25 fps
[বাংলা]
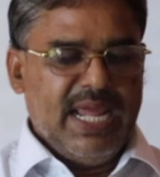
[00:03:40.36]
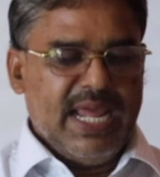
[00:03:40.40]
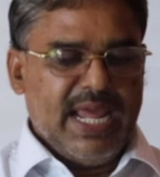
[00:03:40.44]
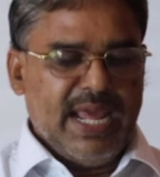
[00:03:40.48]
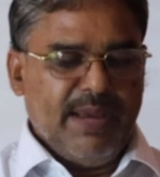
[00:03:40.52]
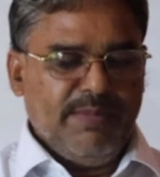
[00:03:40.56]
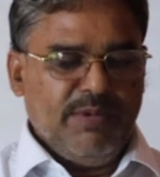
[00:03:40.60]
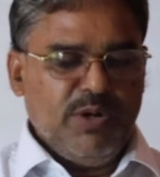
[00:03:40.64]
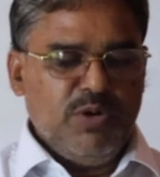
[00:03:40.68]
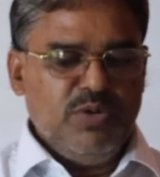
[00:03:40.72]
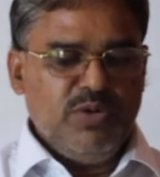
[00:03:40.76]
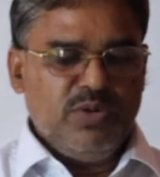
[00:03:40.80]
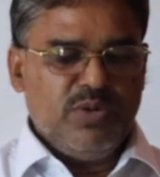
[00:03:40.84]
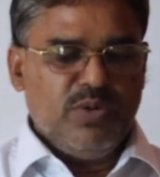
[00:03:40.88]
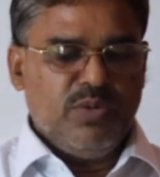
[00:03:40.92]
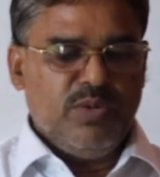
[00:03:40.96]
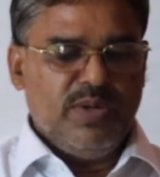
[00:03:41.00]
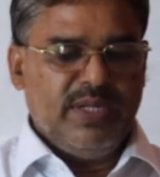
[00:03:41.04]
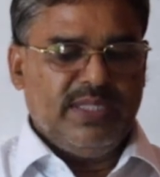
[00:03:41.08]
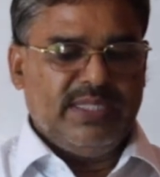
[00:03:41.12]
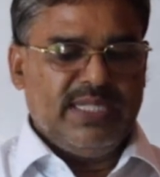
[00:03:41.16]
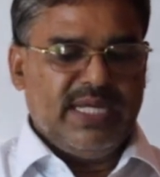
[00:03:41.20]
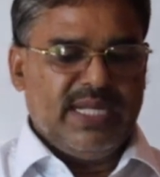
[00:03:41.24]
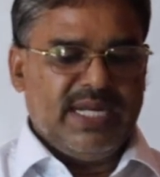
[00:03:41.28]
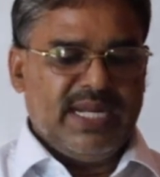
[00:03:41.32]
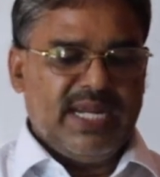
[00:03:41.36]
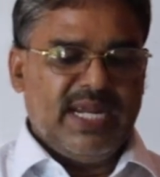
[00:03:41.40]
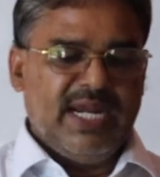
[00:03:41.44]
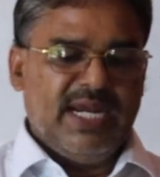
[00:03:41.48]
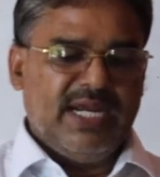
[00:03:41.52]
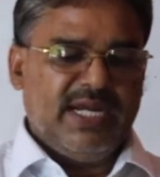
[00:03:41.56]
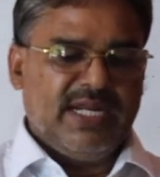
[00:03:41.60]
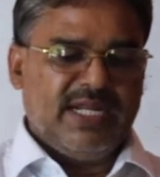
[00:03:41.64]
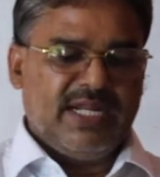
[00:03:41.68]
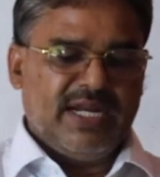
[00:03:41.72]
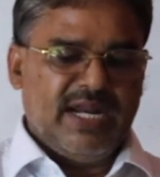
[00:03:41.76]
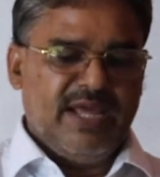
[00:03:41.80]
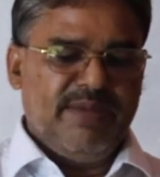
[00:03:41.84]
অ্যাবাউট ওয়েদার
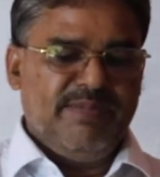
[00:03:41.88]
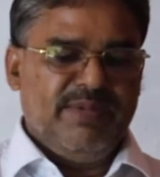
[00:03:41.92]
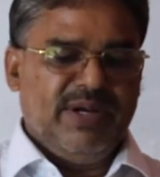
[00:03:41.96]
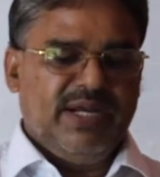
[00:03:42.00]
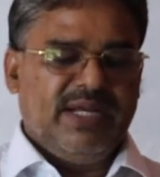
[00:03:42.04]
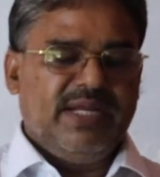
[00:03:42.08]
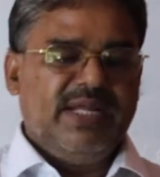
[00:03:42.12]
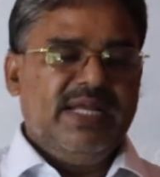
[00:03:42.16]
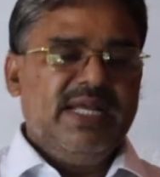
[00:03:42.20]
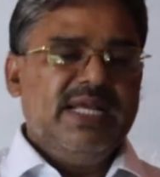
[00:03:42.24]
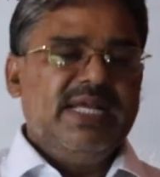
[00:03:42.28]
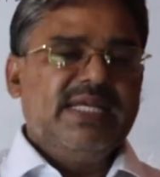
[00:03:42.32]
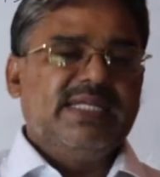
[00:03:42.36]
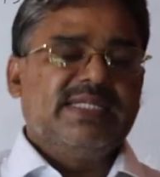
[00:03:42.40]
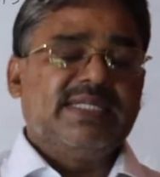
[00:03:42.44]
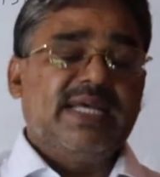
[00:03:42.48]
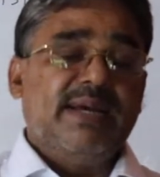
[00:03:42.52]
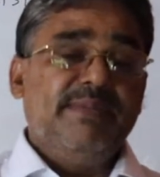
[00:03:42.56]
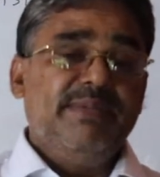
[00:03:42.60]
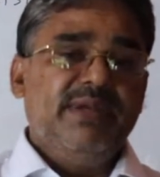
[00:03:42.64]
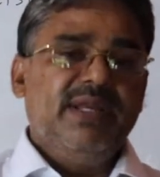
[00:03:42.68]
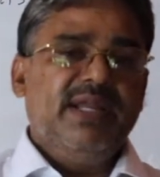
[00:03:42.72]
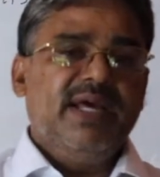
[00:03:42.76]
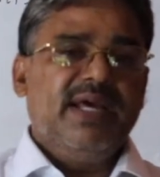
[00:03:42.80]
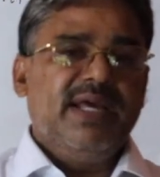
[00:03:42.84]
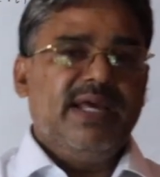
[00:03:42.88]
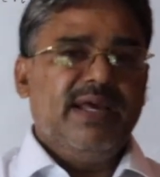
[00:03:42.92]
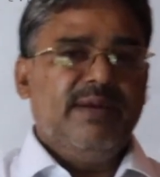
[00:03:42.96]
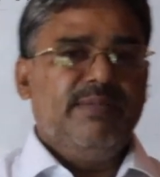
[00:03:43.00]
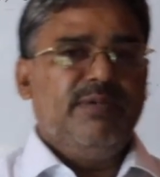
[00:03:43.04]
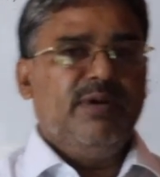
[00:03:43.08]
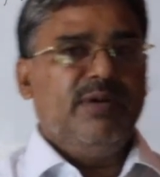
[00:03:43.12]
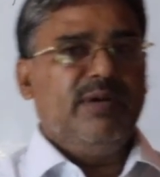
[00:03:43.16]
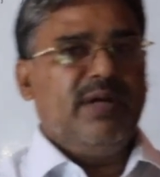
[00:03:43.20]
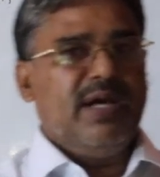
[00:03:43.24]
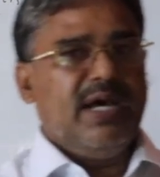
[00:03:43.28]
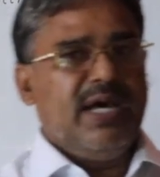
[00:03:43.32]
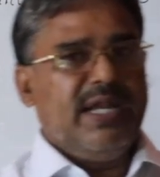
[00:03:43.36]
অ্যান্ড ক্লাইমেট সামিনা
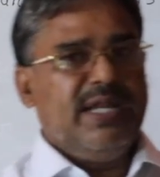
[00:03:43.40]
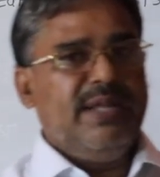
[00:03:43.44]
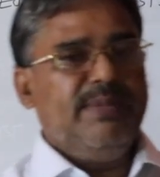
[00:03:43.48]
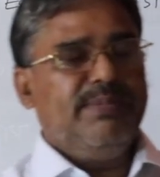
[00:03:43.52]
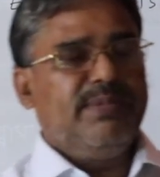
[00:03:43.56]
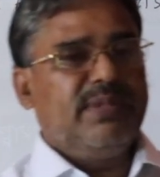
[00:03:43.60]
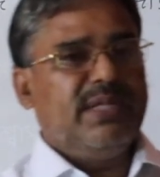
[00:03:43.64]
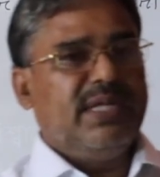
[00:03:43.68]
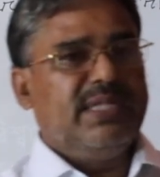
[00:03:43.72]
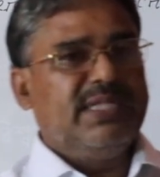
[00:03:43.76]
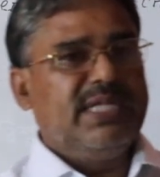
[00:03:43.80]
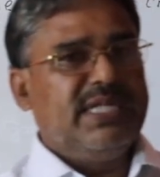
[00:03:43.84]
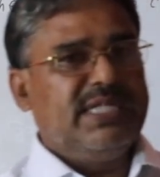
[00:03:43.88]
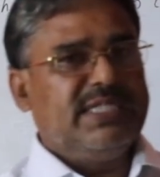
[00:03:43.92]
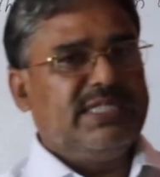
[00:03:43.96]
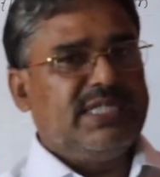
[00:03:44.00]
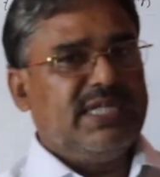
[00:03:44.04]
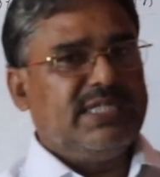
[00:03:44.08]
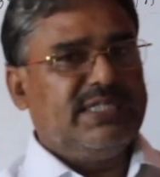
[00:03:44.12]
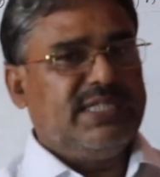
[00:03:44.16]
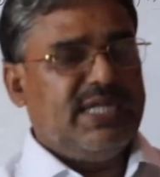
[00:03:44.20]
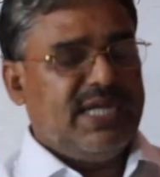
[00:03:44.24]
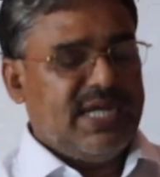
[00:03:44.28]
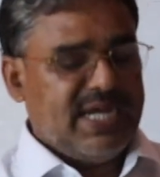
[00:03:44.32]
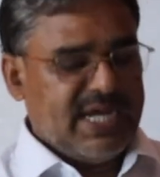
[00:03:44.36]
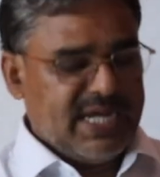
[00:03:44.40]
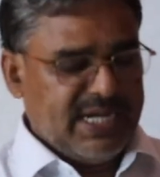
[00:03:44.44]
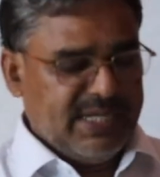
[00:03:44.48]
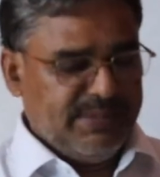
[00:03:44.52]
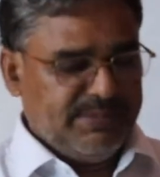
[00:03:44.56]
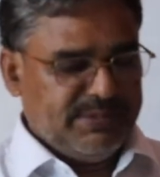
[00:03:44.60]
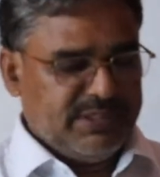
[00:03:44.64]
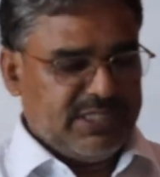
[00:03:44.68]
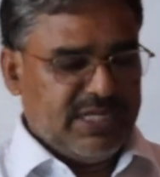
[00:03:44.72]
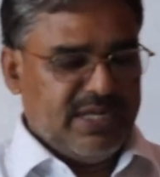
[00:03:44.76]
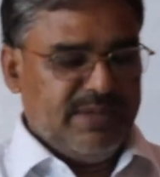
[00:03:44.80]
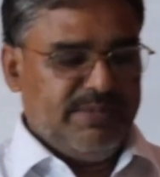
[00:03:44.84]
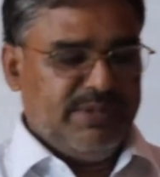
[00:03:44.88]
এবং আরিফ তাদের চাচা আরিফ
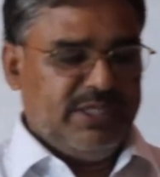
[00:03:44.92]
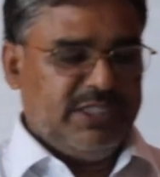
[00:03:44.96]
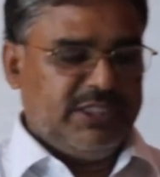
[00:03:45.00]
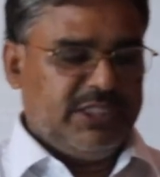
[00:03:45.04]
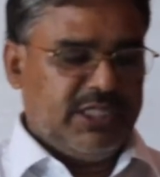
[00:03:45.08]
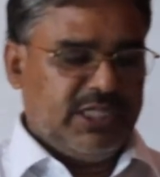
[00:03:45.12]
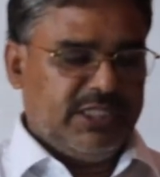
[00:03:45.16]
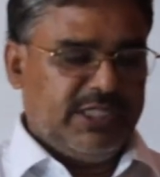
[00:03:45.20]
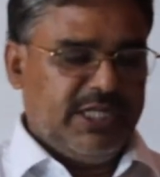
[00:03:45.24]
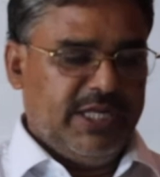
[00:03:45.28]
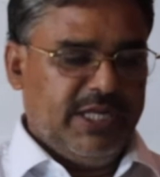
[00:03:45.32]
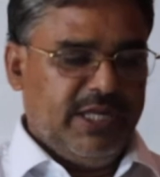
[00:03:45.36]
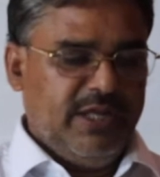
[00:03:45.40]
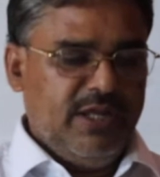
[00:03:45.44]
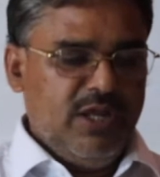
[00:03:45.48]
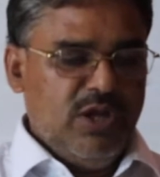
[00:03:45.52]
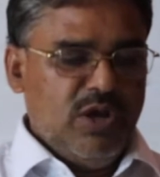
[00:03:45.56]
সাহেবের সাথে